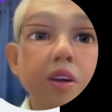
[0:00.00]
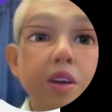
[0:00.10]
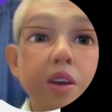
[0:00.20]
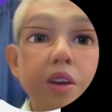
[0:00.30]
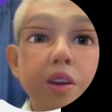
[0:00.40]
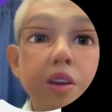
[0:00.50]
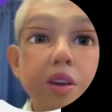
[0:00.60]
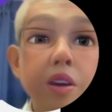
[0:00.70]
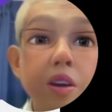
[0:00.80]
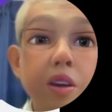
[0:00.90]
はいらない
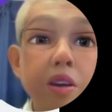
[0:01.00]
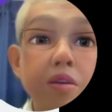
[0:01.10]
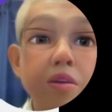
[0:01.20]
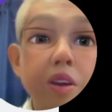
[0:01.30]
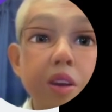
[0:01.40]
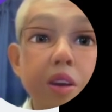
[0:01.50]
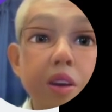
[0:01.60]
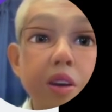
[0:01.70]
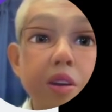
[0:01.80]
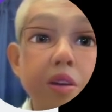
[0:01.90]
んで、ナンバーいら
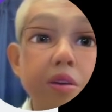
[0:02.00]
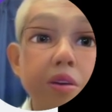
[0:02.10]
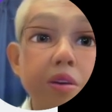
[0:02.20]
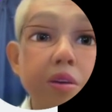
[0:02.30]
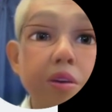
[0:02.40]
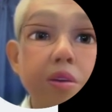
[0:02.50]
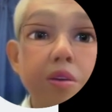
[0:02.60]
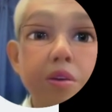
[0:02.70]
ないんですけど、